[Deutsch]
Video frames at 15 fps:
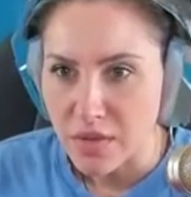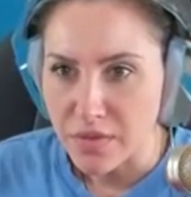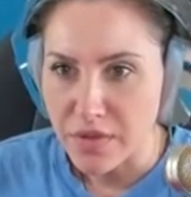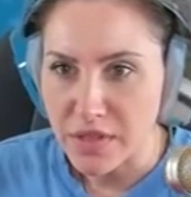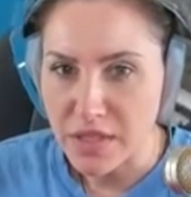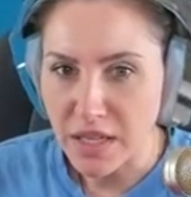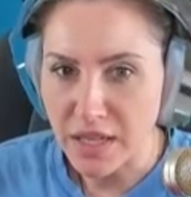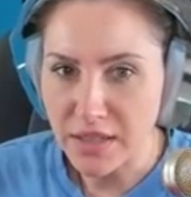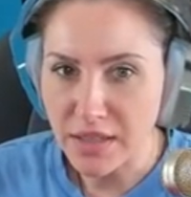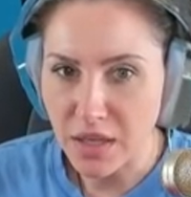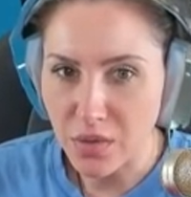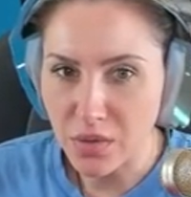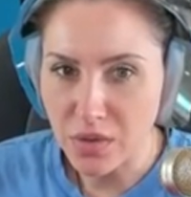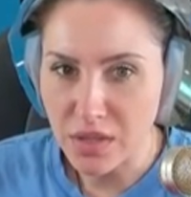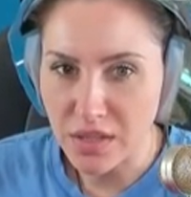Was hängt
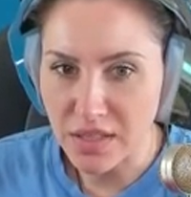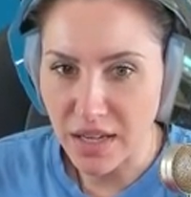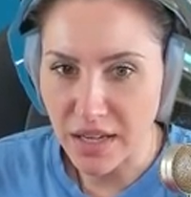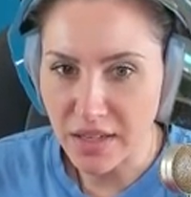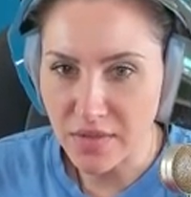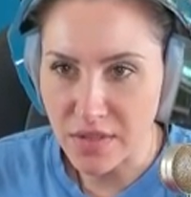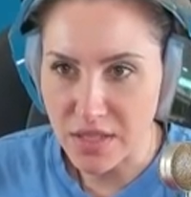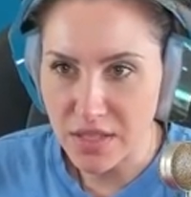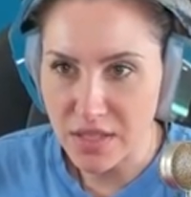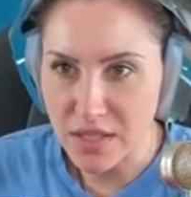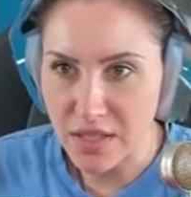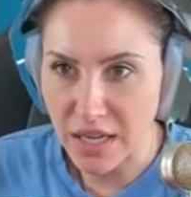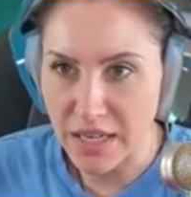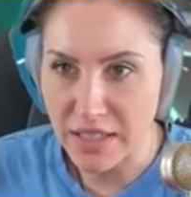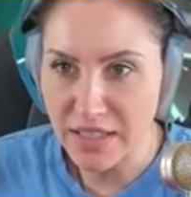da unten dran? Was ist
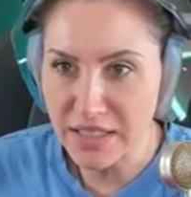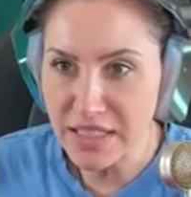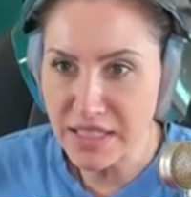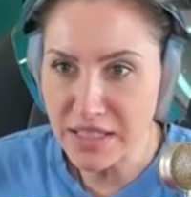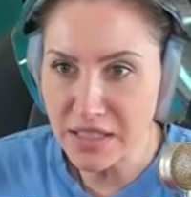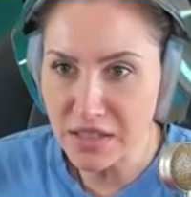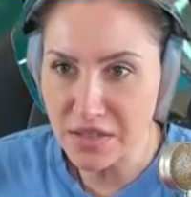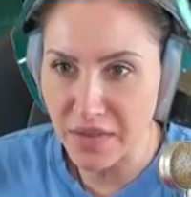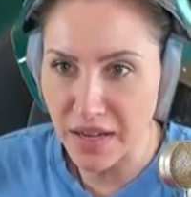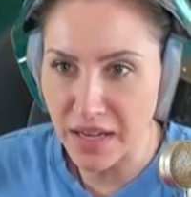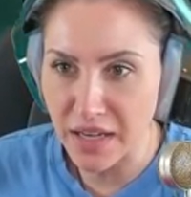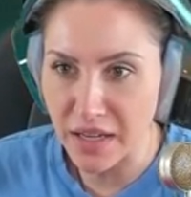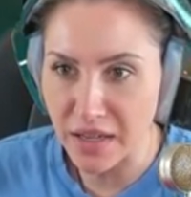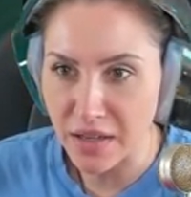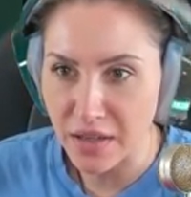das? Eine
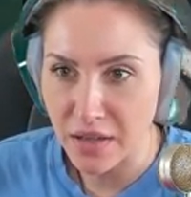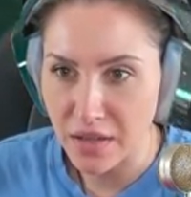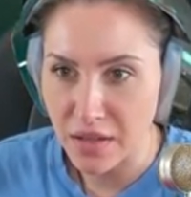Riesenqualle!